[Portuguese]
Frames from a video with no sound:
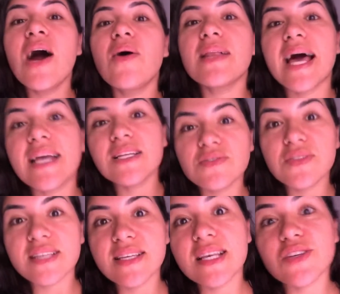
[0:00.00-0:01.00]
O like de
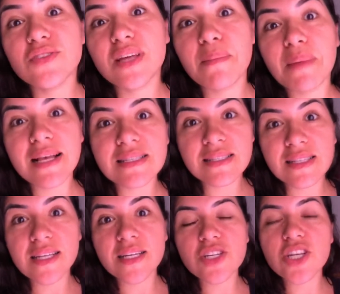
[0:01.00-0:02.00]
vocês ajuda
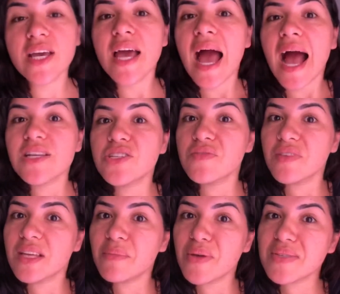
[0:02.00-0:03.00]
bastante. Ative
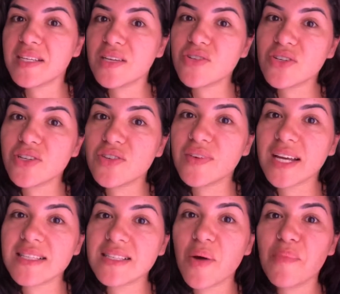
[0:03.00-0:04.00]
também o sininho de
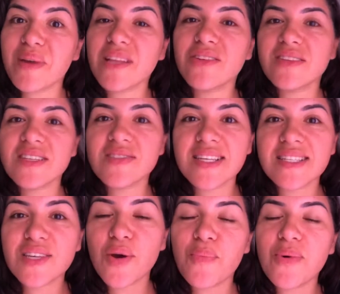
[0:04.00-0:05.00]
notificação pra todas as vezes
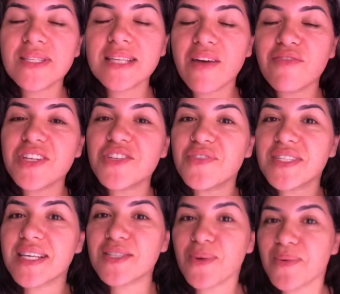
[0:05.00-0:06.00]
que eu postar vídeo
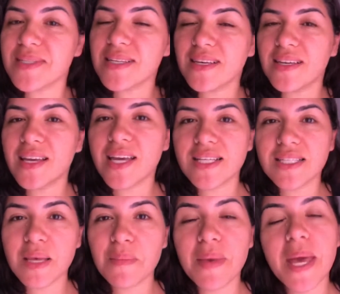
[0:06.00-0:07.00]
vocês conseguirem
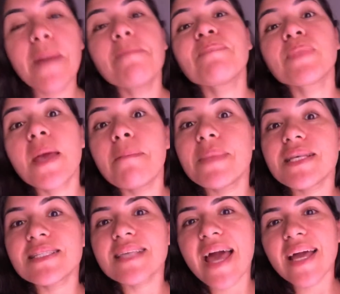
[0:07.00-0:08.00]
receber. Me
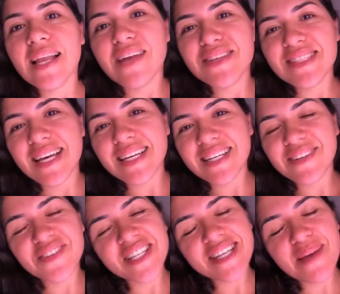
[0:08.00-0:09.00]
segue lá no Instagram,
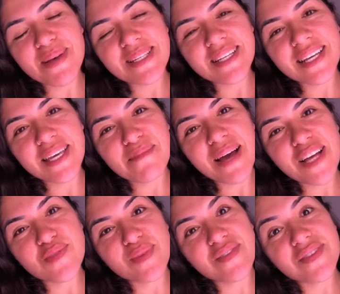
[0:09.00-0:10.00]
vou deixar passando aqui
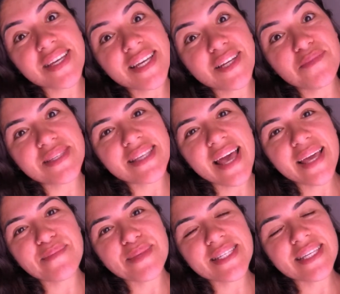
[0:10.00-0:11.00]
embaixo pra você que não me
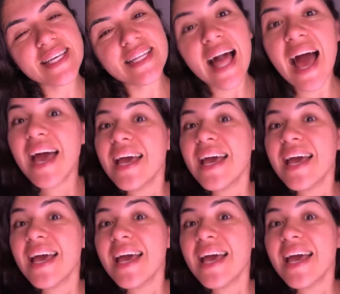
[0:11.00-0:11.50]
segue, me seguir lá.